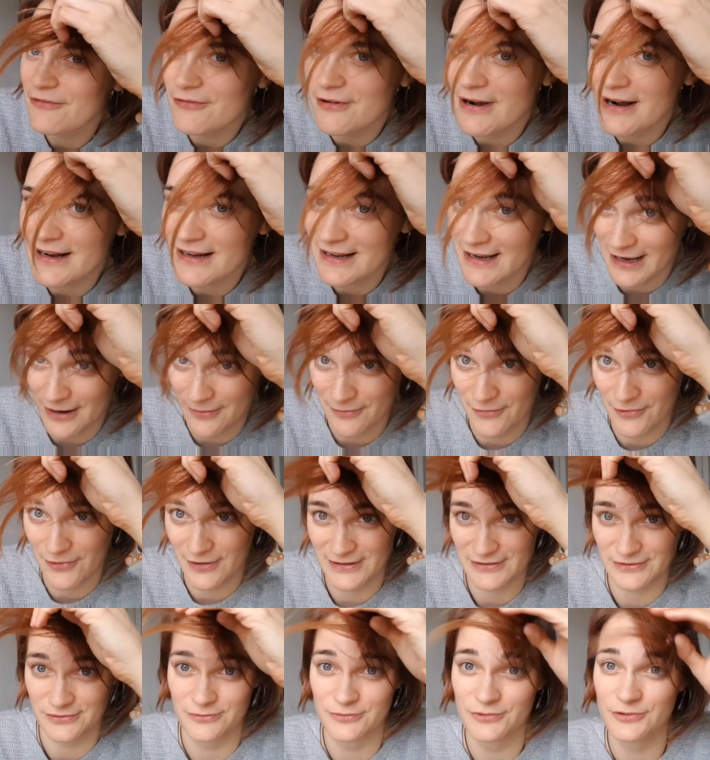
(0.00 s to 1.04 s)
voit clairement,
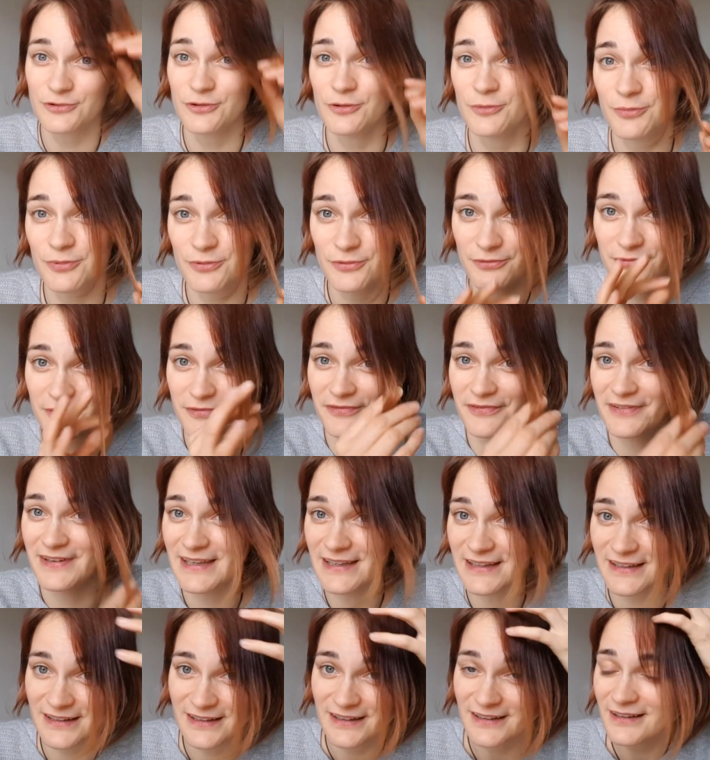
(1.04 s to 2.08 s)
elles sont beaucoup plus
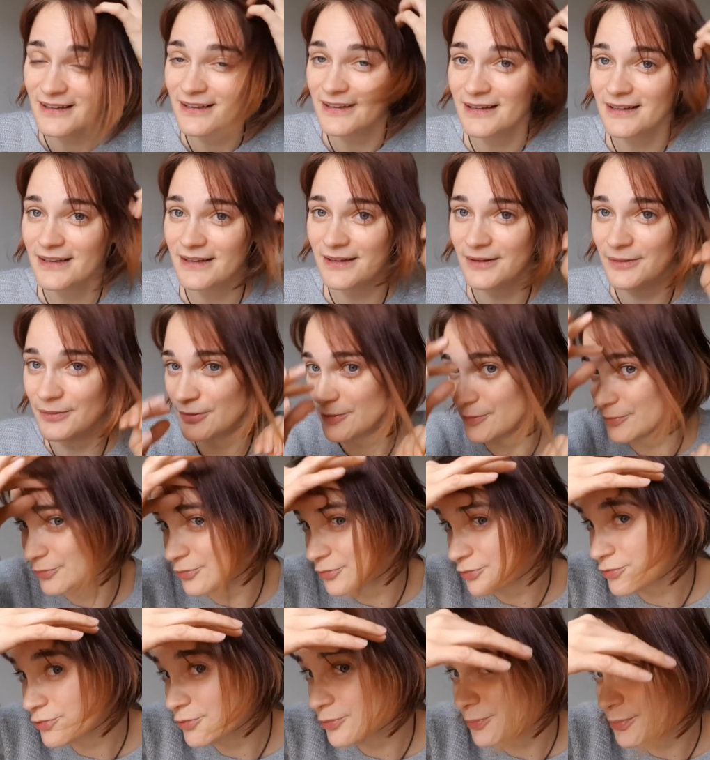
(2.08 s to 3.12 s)
fines, euh,
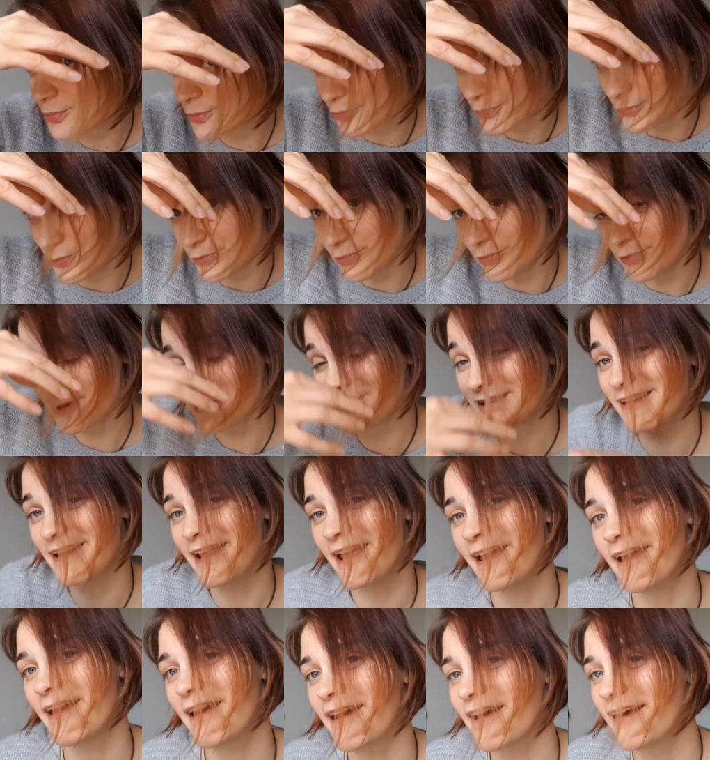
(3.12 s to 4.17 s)
beaucoup plus
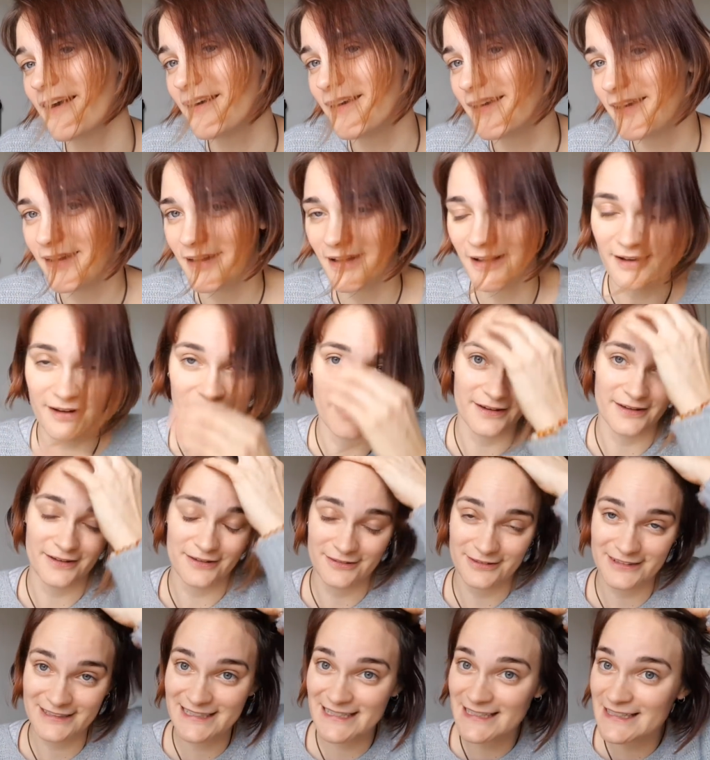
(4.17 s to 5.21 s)
claires. Euh,
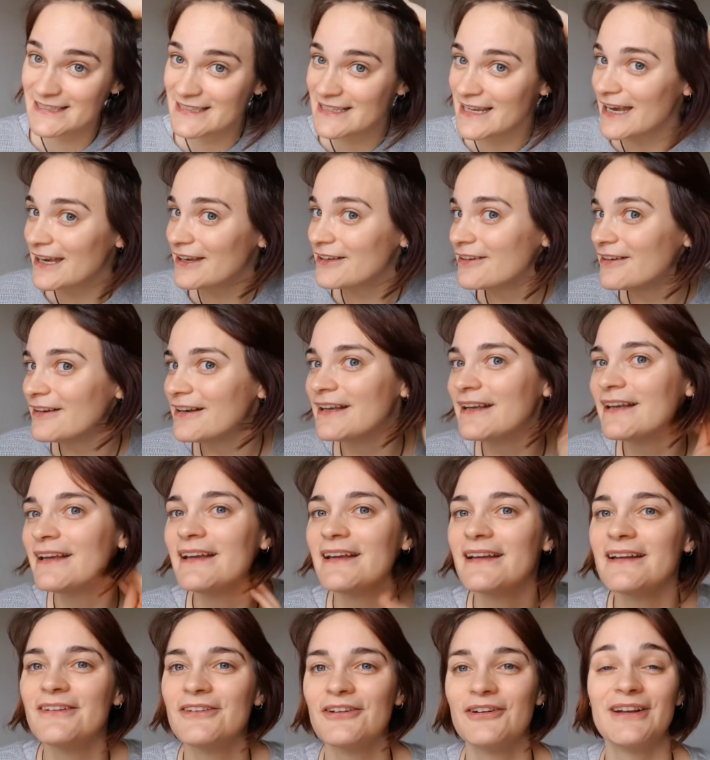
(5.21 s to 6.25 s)
donc j'essaye de
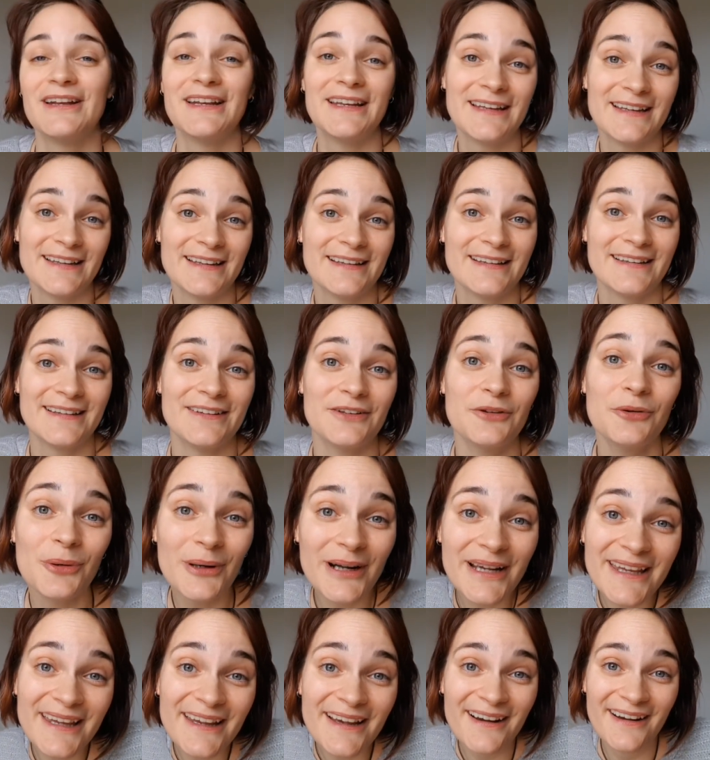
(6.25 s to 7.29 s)
les, de les
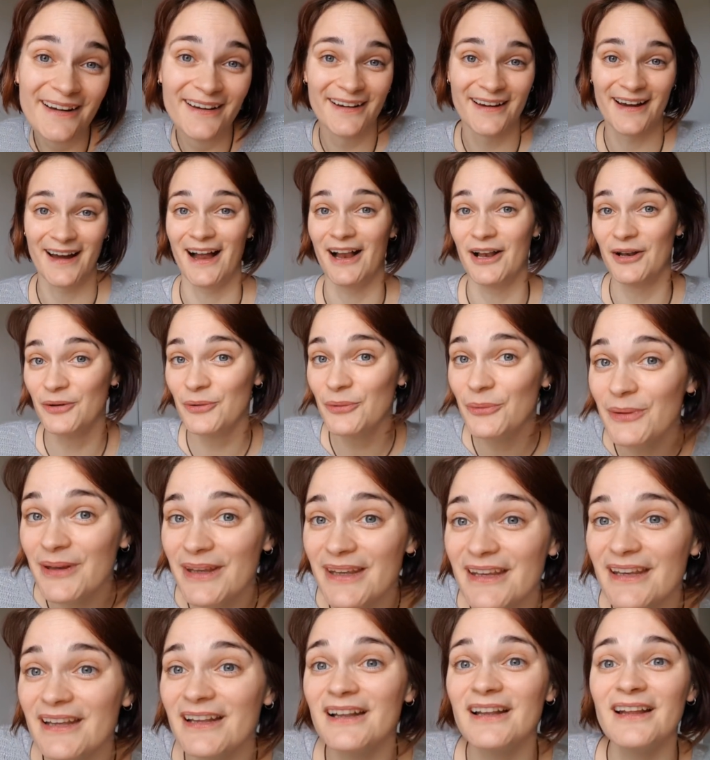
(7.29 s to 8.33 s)
nourrir à
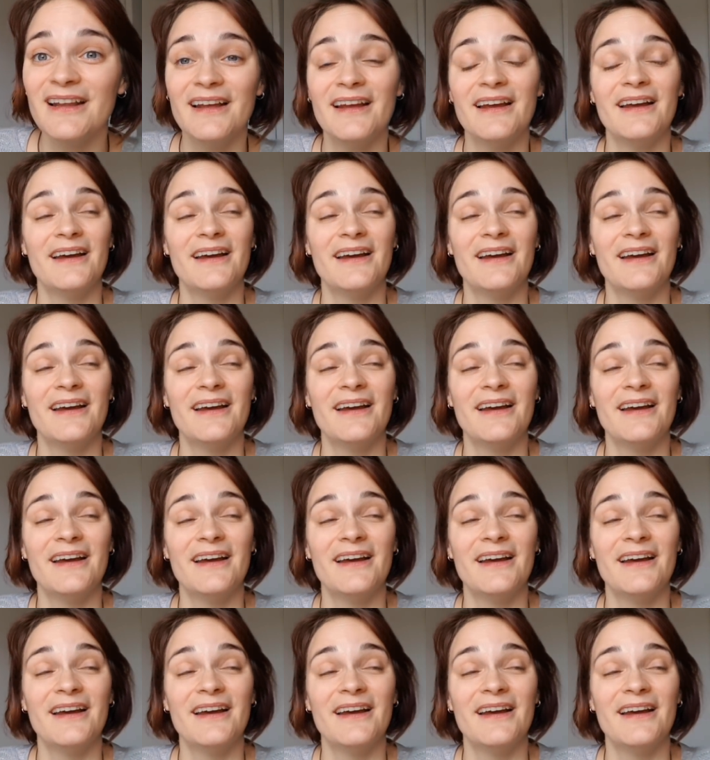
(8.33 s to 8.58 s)
l'huile,